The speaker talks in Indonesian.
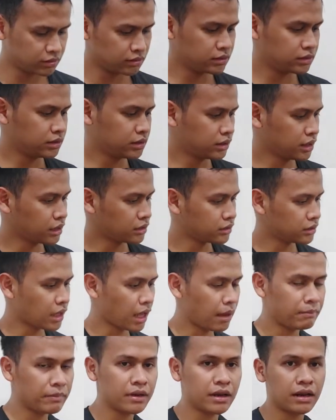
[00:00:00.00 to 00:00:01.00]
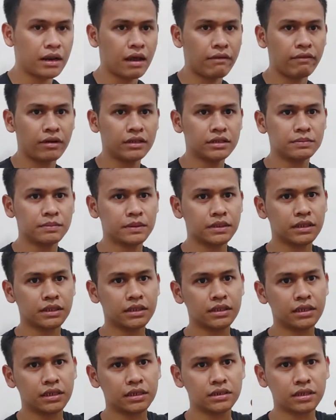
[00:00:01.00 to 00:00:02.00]
ini tampilan awalnya seperti ini
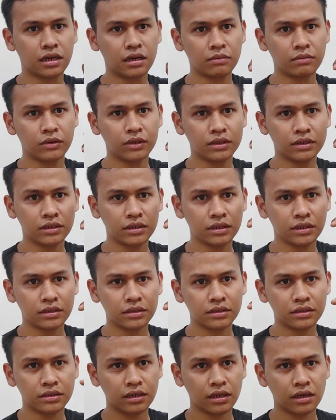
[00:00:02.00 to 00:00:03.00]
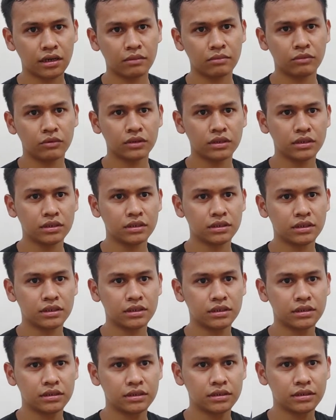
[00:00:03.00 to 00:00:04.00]
ya saramoniknya saramonik
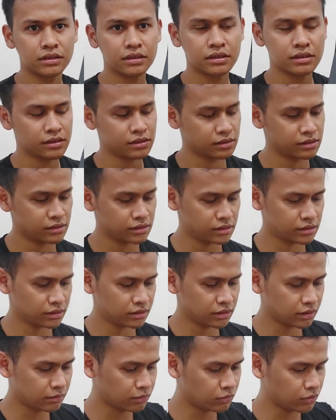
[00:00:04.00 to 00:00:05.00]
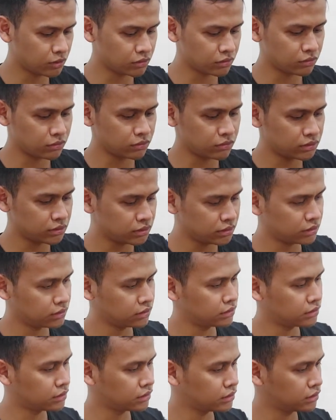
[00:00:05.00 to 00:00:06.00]
saya buka dulu ini
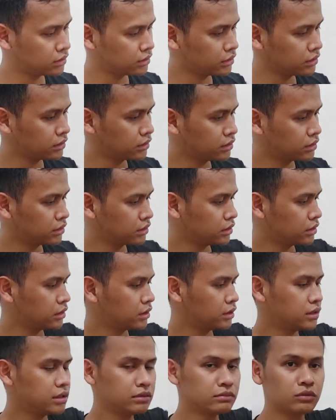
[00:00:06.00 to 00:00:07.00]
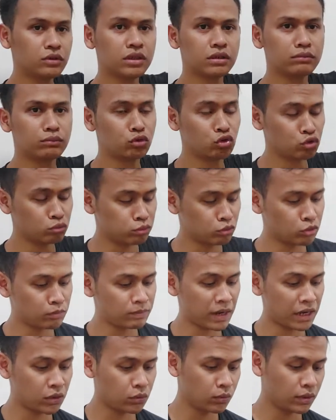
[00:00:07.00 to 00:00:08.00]
ini mungkin buku-buku
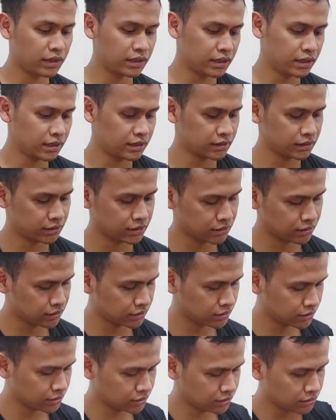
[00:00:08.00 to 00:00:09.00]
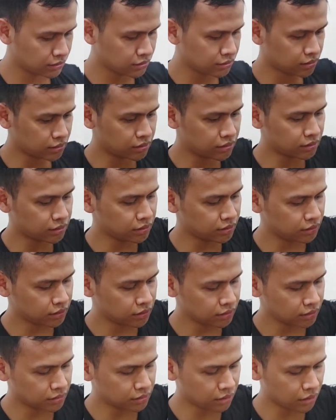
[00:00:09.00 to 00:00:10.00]
panduan ya jadi
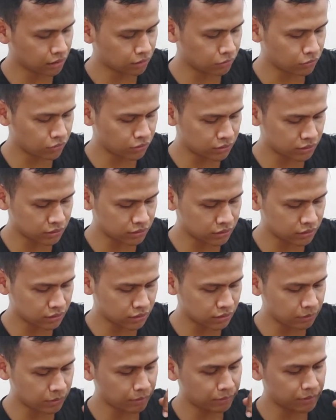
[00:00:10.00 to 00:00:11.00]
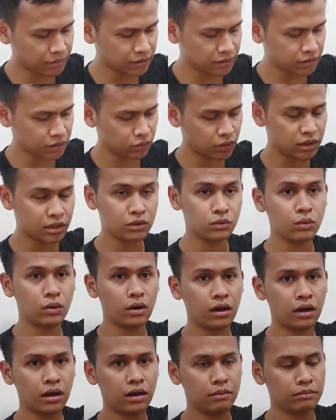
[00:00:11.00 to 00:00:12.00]
saramoniknya apa micnya itu ada
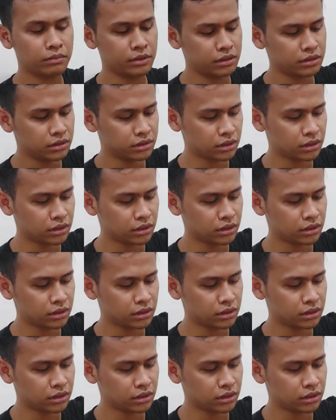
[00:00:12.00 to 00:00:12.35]
dua micnya